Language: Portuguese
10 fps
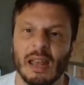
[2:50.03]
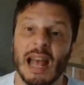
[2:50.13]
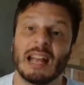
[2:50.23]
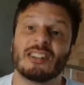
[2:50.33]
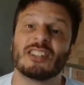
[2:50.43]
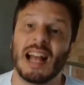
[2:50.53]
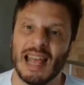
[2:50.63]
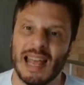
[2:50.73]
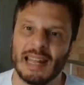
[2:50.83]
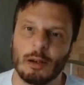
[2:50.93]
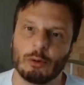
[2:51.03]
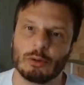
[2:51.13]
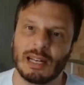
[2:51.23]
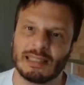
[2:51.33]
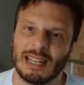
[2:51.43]
já era
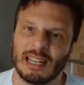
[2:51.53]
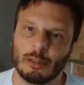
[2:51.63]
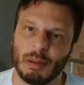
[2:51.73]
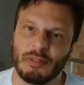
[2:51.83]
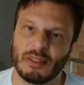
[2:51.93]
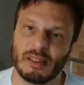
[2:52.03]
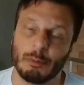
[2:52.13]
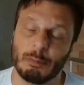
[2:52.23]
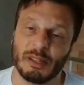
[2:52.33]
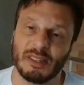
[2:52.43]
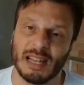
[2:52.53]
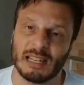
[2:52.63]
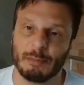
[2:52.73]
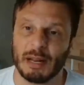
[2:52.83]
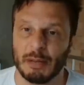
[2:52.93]
contratado para fazer publicidade
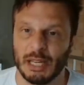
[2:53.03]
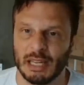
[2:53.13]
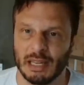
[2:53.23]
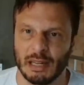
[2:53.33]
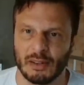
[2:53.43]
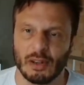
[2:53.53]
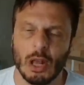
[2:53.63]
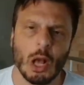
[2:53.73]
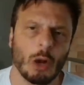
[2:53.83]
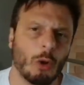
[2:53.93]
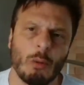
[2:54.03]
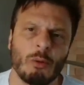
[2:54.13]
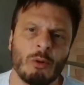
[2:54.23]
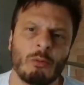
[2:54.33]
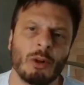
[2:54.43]
para americanas, como o
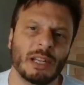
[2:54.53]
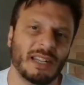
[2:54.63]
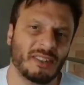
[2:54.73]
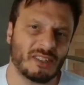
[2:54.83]
humoriste